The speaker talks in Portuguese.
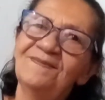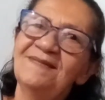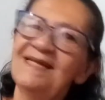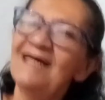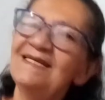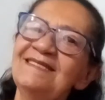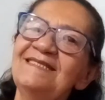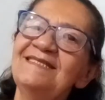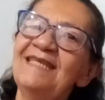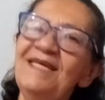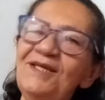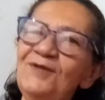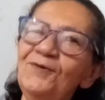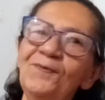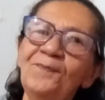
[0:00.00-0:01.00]

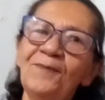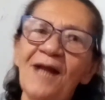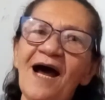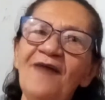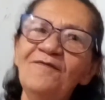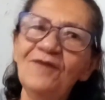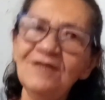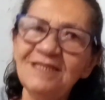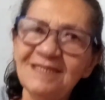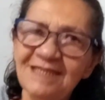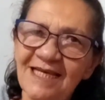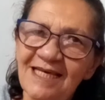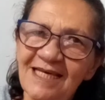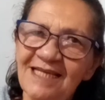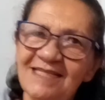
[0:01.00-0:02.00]
trazendo para
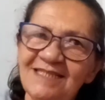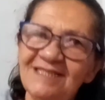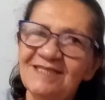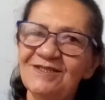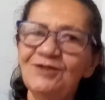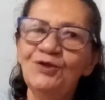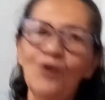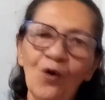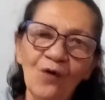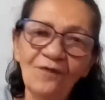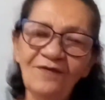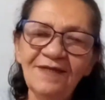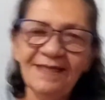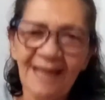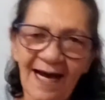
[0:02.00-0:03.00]
vocês
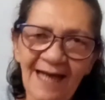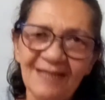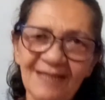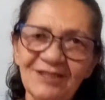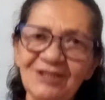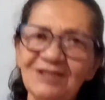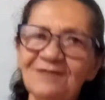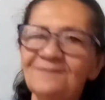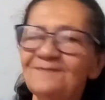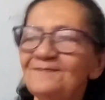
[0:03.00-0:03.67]
novidade.